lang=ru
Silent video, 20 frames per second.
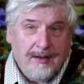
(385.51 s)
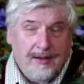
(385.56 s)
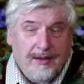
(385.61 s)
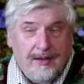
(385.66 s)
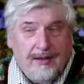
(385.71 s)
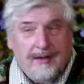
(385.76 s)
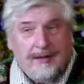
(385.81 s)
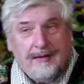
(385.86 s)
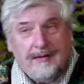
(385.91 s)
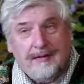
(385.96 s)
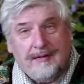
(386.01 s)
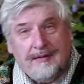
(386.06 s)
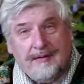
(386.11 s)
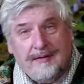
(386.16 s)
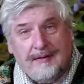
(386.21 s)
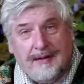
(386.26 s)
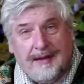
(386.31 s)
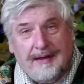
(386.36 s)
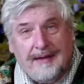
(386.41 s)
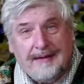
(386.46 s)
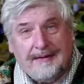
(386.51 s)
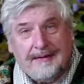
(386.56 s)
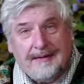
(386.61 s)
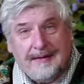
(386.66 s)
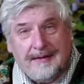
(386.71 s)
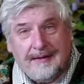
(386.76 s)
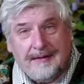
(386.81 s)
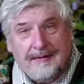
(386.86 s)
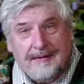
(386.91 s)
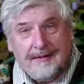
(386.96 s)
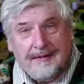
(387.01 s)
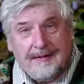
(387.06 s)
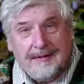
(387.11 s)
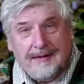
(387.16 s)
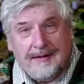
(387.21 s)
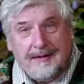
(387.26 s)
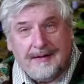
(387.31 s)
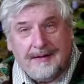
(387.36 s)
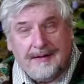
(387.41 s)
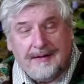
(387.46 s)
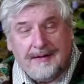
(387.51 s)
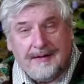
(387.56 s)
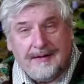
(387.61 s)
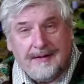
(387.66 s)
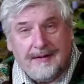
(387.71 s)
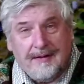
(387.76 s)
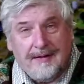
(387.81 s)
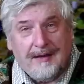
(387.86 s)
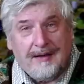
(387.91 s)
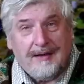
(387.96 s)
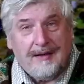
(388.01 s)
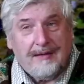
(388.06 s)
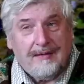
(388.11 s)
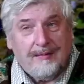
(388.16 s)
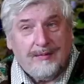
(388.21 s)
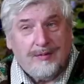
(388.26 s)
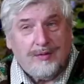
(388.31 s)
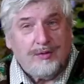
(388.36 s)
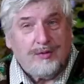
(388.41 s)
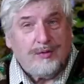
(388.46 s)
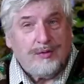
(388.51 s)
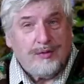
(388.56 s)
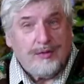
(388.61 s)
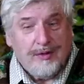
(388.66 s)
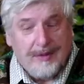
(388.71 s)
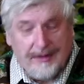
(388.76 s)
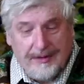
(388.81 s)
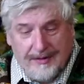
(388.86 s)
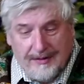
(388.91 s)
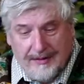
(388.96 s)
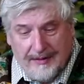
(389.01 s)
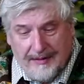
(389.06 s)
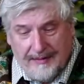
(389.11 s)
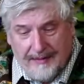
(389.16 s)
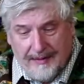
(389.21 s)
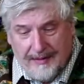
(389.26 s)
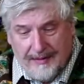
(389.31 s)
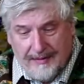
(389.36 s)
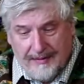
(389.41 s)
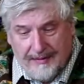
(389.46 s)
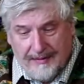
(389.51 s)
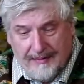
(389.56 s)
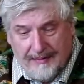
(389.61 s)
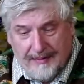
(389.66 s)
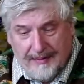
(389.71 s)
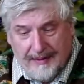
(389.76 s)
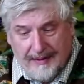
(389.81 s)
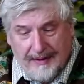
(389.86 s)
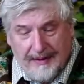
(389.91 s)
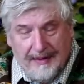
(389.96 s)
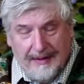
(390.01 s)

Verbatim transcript: и ориентироваться на будущее человечества.